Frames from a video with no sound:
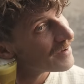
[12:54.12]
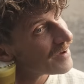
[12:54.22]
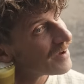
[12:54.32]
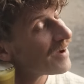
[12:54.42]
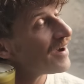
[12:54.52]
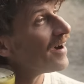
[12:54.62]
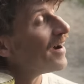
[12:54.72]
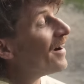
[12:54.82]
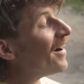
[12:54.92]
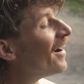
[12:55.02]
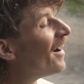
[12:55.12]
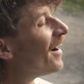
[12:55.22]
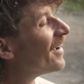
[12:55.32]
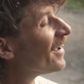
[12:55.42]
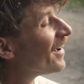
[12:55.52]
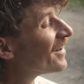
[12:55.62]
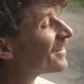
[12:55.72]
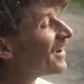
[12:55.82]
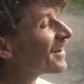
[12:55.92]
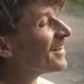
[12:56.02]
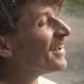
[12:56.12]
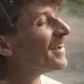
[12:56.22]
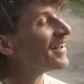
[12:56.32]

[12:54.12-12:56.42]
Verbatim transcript: Was, ah, was sagt er? Ja, er sagt, ja?